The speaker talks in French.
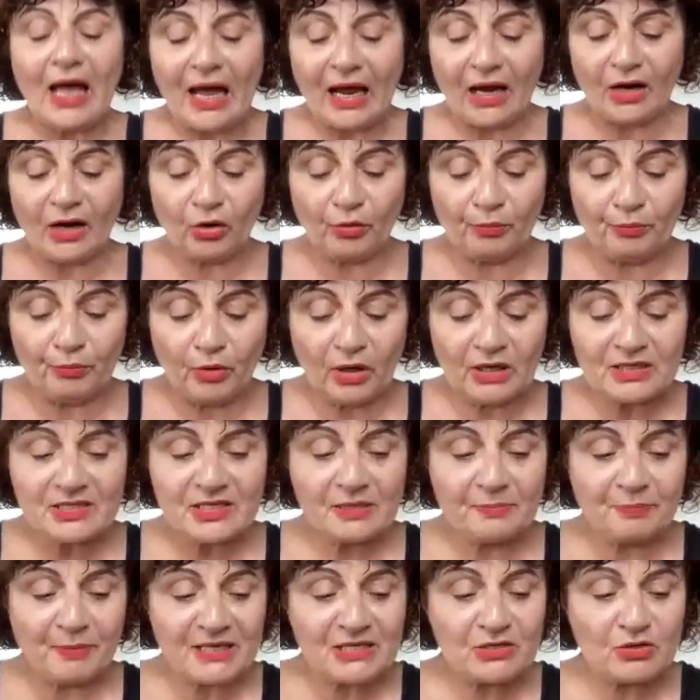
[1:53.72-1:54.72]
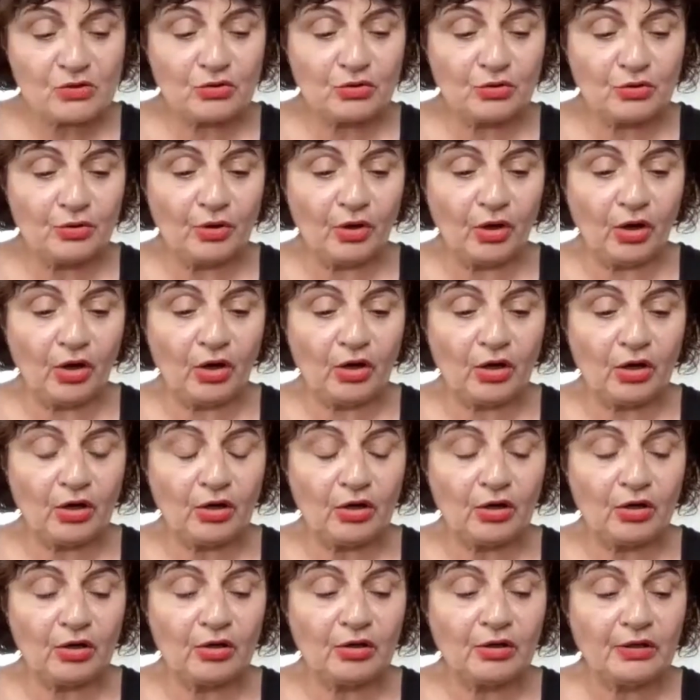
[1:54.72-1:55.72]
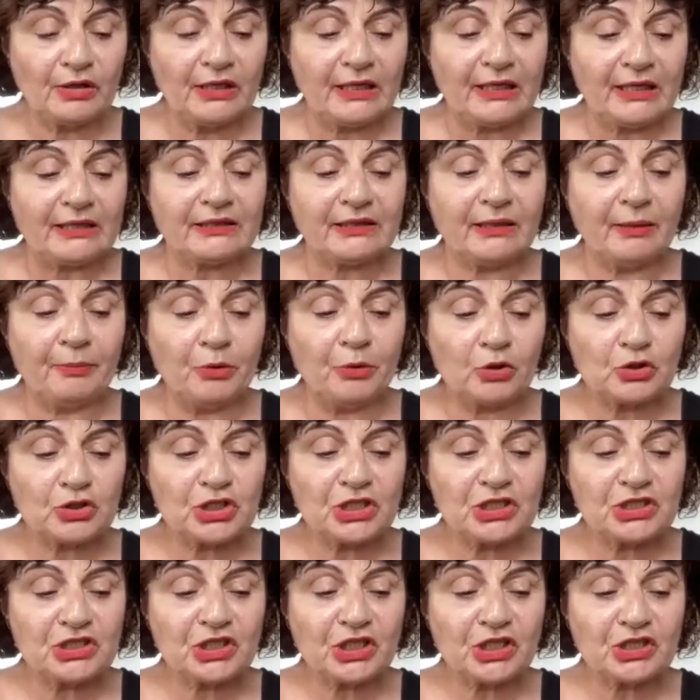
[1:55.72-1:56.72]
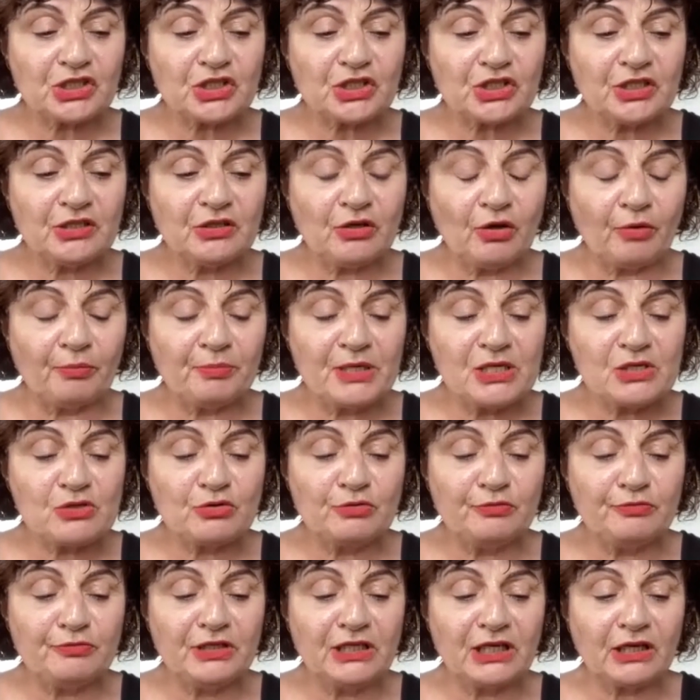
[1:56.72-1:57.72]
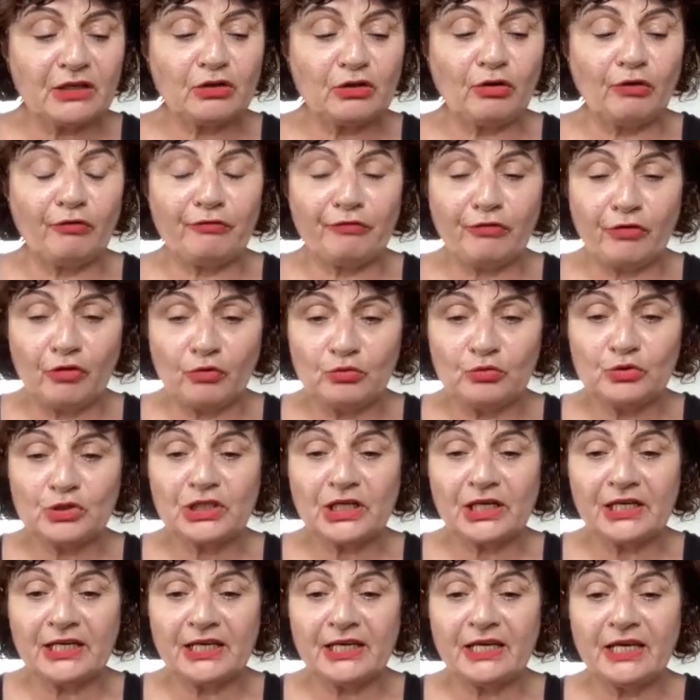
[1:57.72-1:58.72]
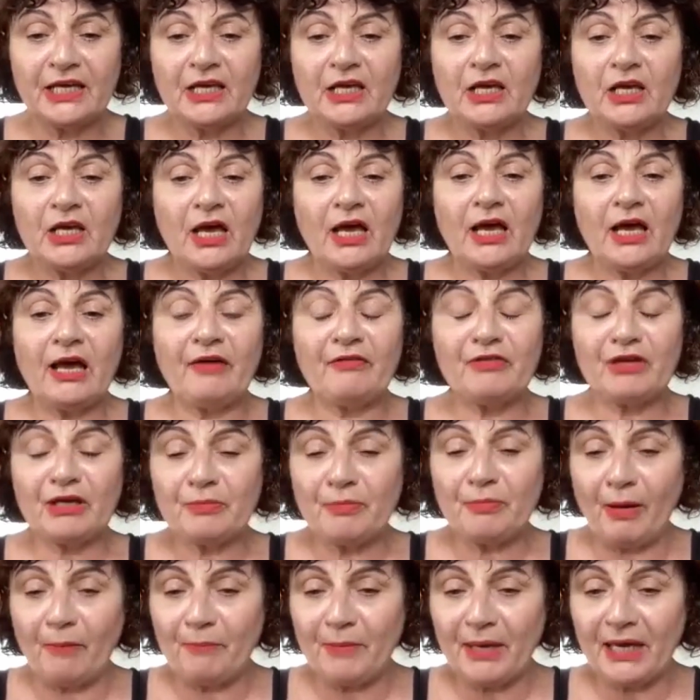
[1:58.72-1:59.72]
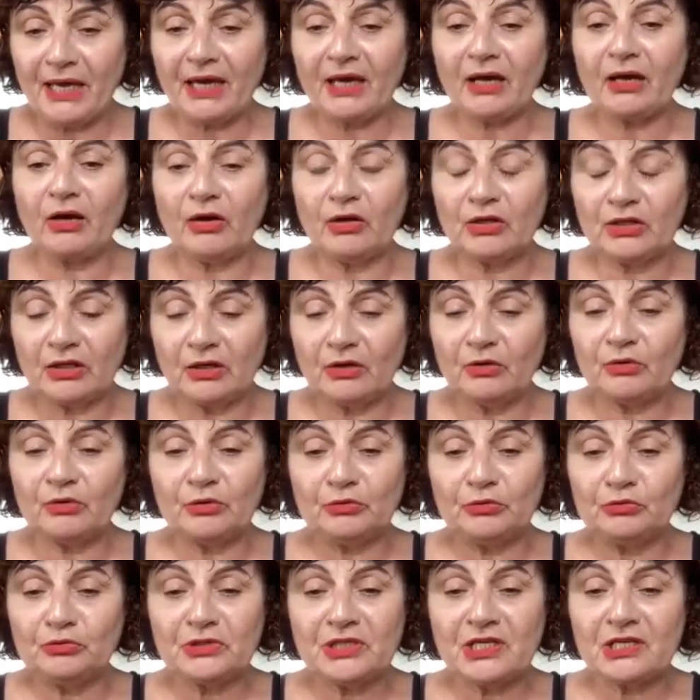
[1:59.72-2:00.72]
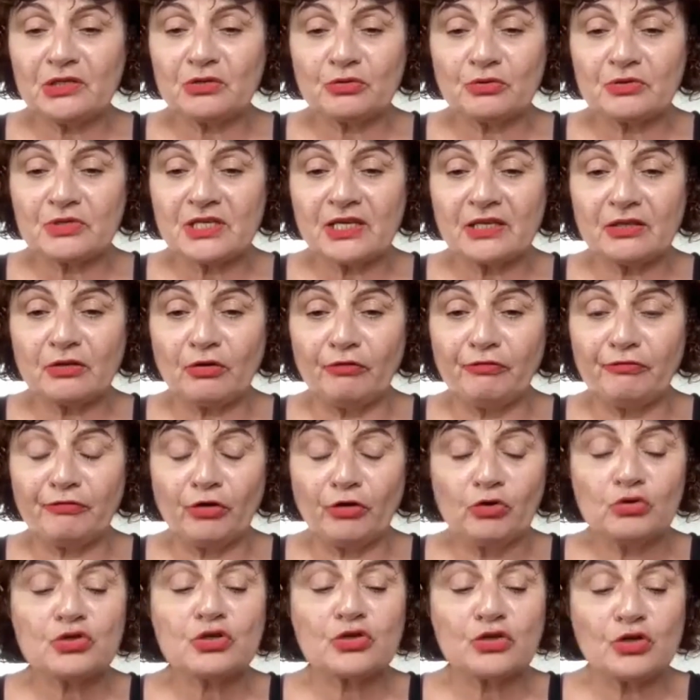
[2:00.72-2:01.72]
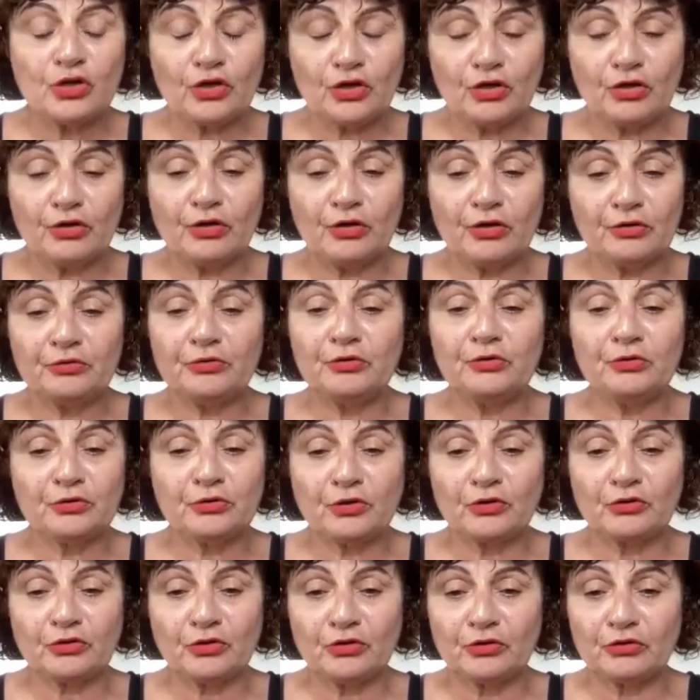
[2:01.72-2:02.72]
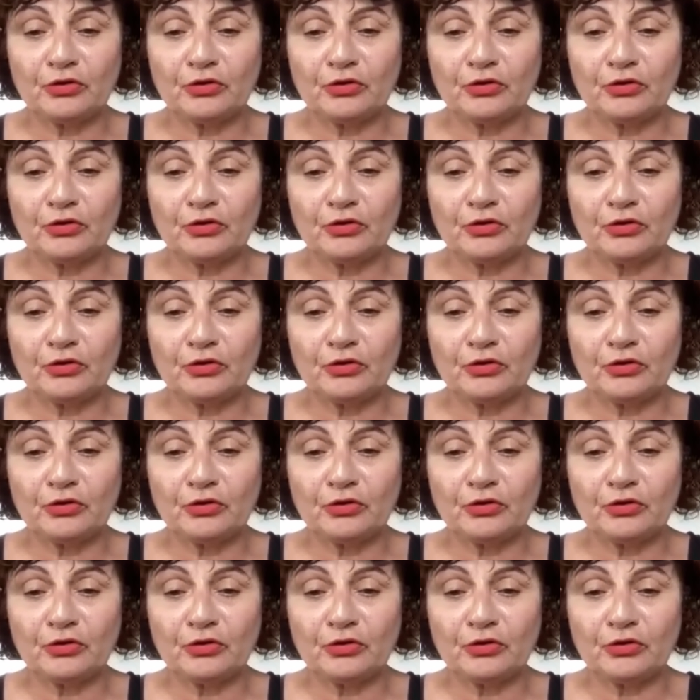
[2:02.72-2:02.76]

Alors moi, c'est parce que euh, d'abord, j'ai cherché dans mes souvenirs d'enfants où j'allais avec ma mère, nous étions sept enfants seuls euh, de temps en